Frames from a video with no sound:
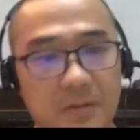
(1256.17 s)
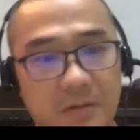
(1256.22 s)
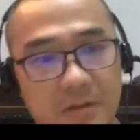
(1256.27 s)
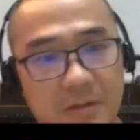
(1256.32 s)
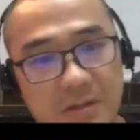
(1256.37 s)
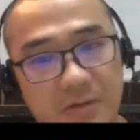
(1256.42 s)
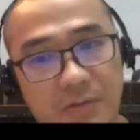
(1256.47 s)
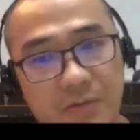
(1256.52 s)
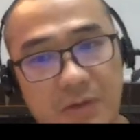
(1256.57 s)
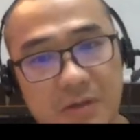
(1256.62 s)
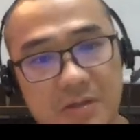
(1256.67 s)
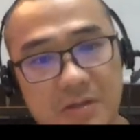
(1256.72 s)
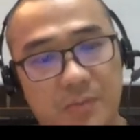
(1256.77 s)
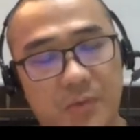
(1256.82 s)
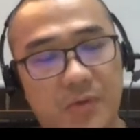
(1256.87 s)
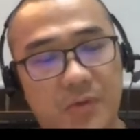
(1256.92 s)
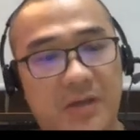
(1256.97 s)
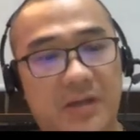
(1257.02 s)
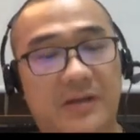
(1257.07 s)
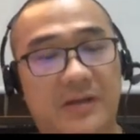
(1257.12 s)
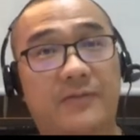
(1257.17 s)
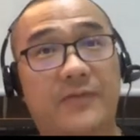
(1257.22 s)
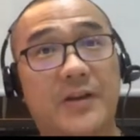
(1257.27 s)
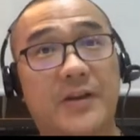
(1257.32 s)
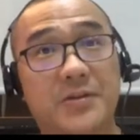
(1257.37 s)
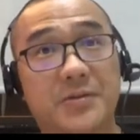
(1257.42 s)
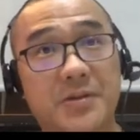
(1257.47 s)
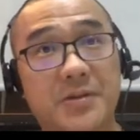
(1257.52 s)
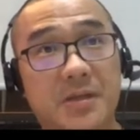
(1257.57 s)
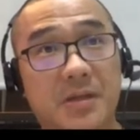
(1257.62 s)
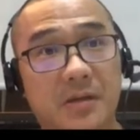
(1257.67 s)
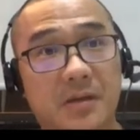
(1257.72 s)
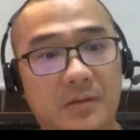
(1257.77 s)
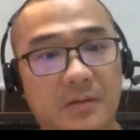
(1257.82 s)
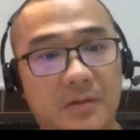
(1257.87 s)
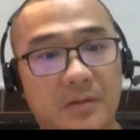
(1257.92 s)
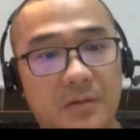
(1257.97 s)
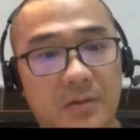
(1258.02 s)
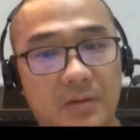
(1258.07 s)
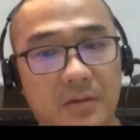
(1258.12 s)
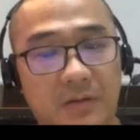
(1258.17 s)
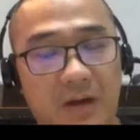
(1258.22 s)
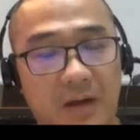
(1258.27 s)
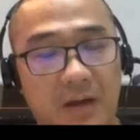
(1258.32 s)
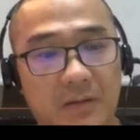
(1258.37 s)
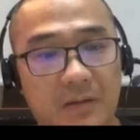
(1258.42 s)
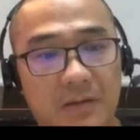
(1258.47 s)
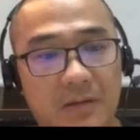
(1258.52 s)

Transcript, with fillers: 售后端是不会给他发消息的，对吧？